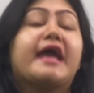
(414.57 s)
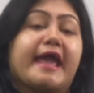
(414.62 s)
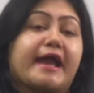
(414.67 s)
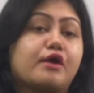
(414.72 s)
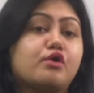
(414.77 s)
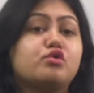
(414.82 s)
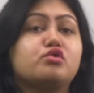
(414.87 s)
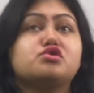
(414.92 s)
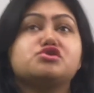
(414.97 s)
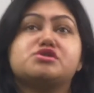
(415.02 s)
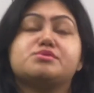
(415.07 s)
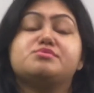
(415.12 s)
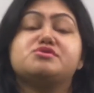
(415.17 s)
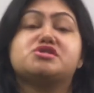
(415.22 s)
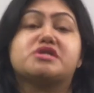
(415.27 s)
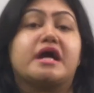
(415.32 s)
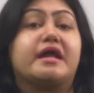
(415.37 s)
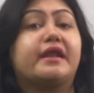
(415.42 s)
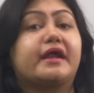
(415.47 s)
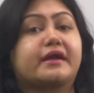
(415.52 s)
এখনও যে
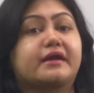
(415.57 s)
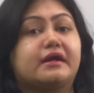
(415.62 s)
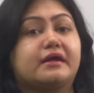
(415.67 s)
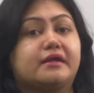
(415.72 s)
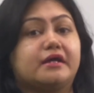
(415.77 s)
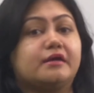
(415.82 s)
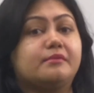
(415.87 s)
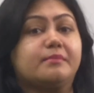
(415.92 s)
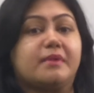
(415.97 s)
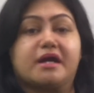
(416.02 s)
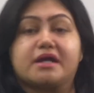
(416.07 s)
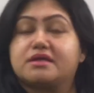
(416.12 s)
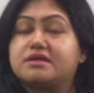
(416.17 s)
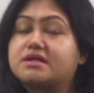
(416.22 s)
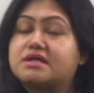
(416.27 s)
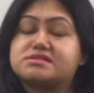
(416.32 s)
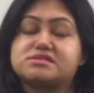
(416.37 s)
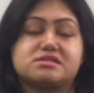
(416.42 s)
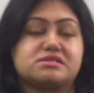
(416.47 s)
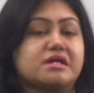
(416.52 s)
বিশাল একটা টাইম বাকি
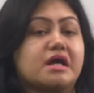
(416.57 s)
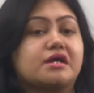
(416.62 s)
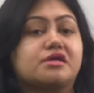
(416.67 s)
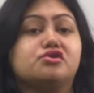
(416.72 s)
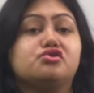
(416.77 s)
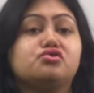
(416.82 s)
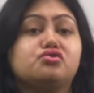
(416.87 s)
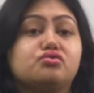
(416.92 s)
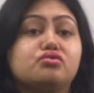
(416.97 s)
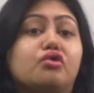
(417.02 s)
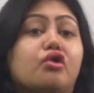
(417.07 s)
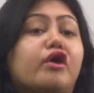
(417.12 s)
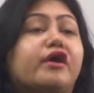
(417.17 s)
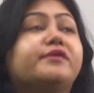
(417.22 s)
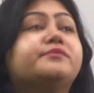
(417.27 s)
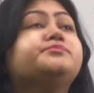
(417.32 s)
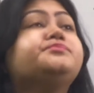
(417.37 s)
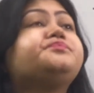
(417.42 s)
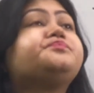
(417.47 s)
আছে তা কিন্তু নয়